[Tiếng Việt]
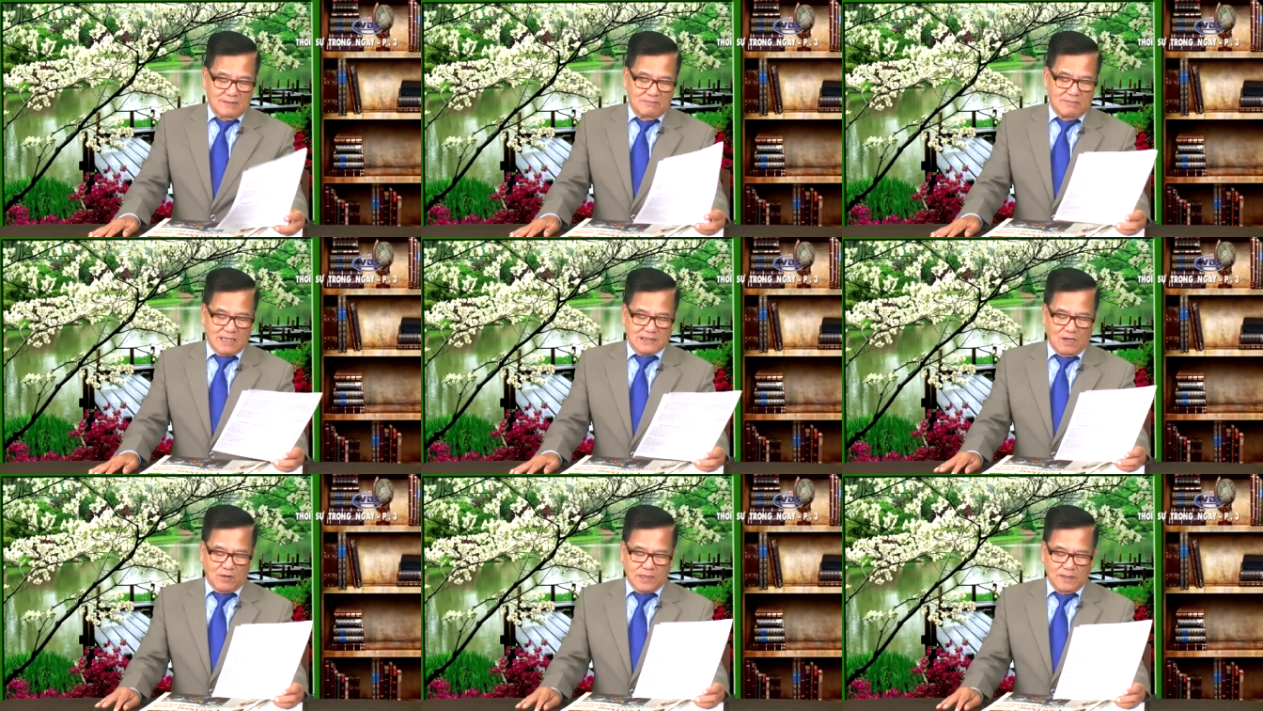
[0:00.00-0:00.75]
Mặc
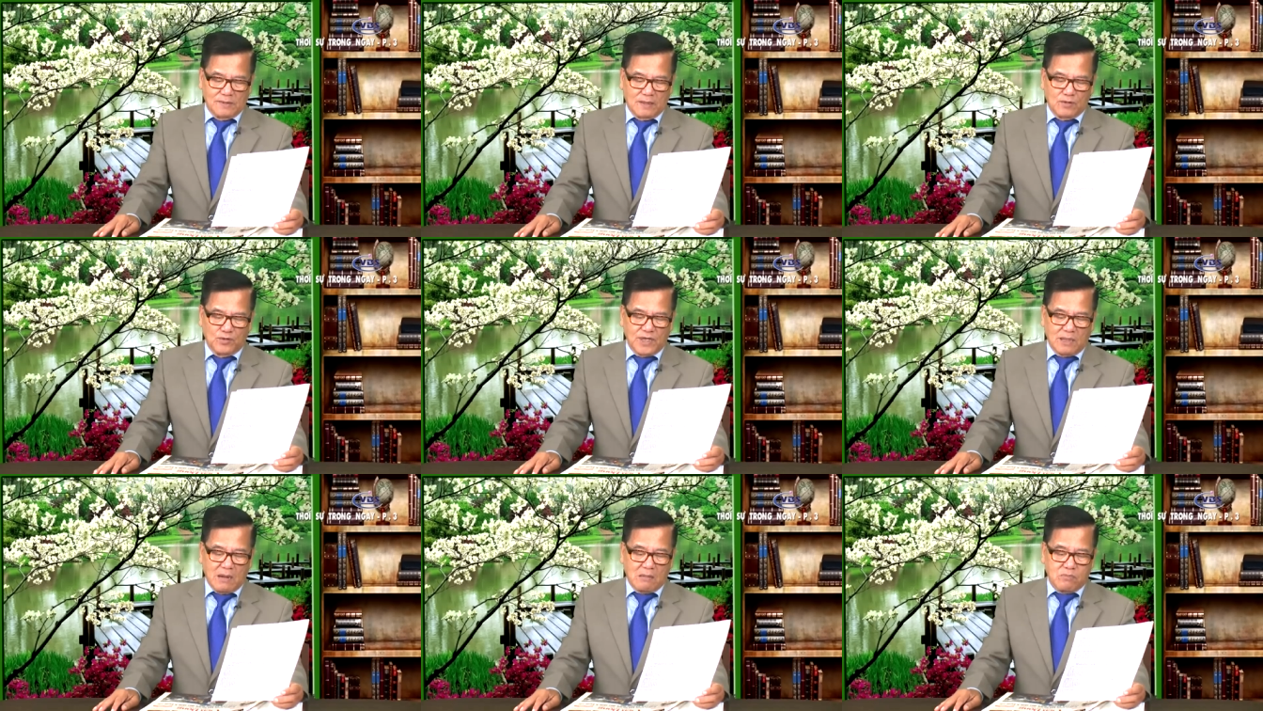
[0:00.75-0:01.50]
dù Kim Jong-un
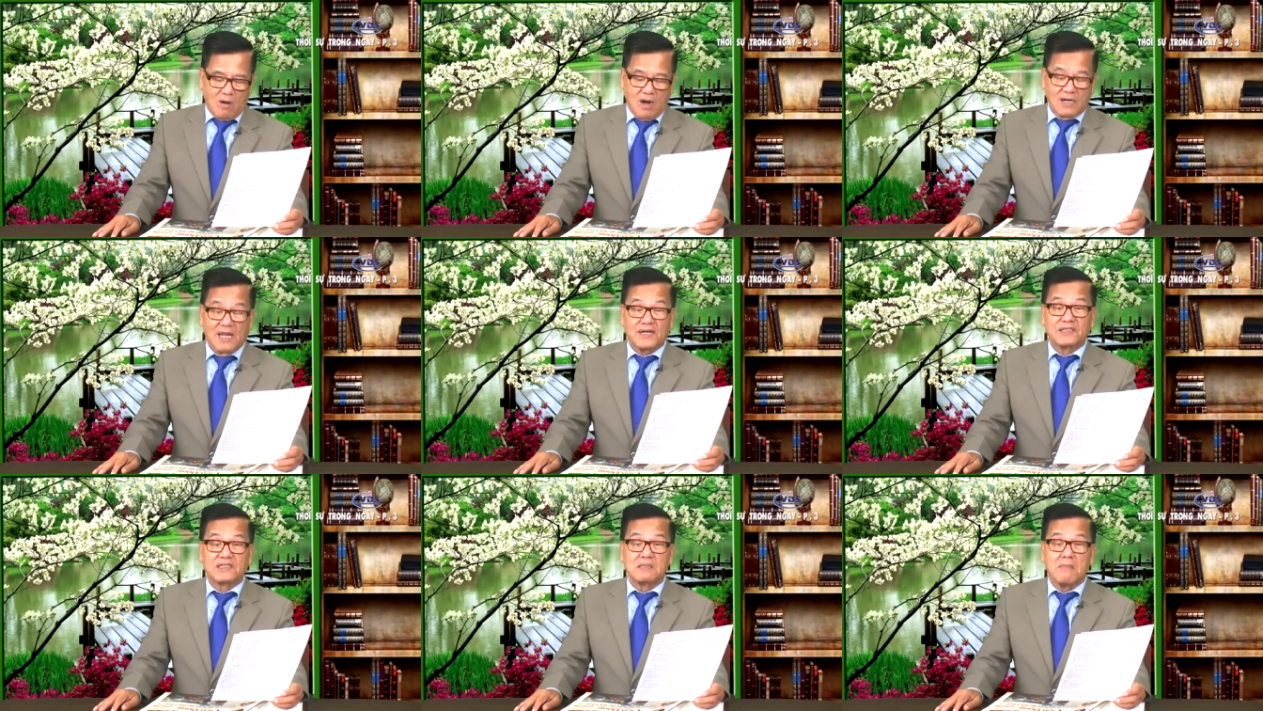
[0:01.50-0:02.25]
đã bác bỏ
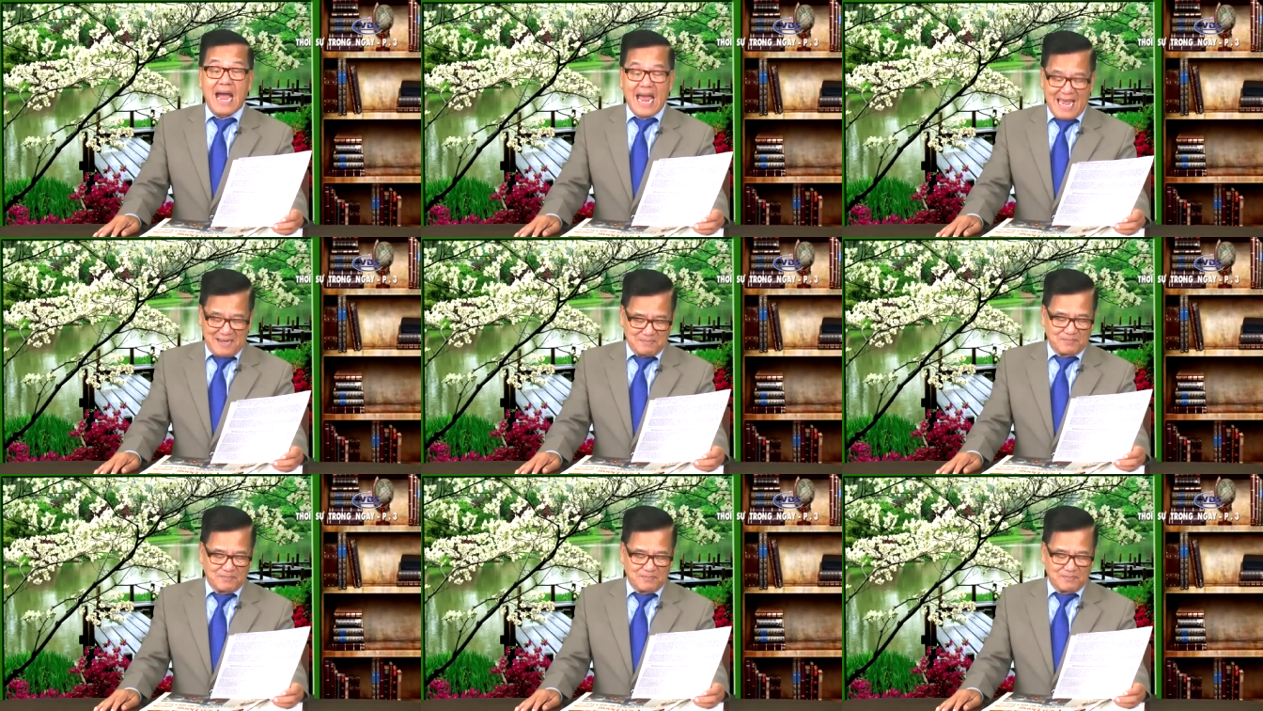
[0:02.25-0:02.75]
lần thứ ba